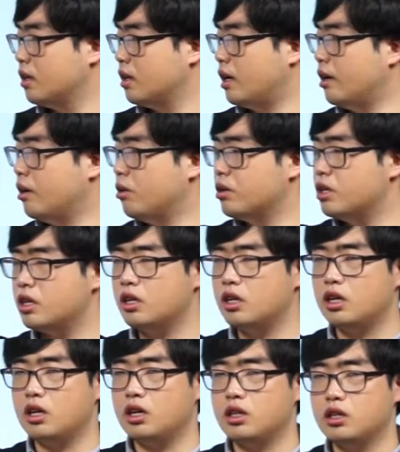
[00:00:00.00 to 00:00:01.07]
还有一
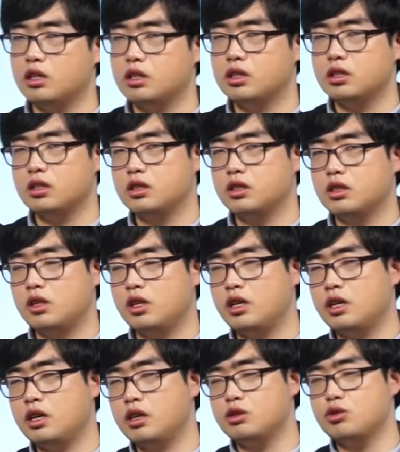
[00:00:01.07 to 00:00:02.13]
个另
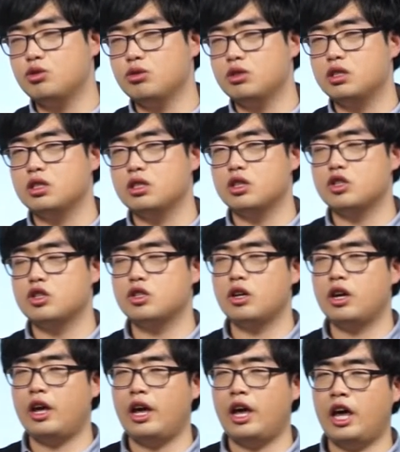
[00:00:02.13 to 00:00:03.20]
一个助词是
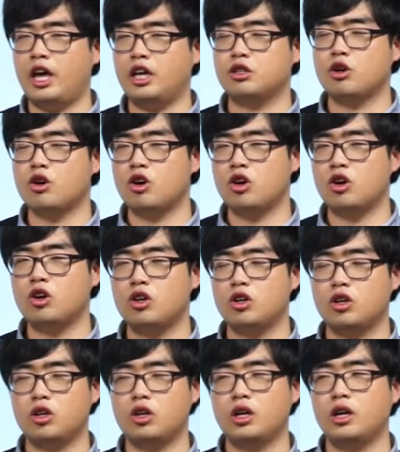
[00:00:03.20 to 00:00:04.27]

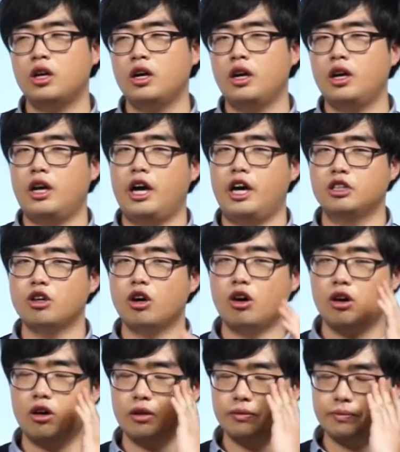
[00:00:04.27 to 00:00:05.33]

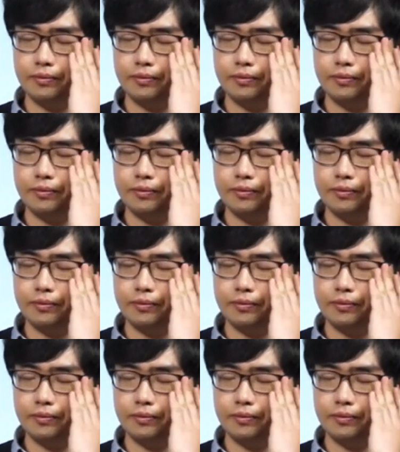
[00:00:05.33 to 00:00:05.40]
“so”，“so”，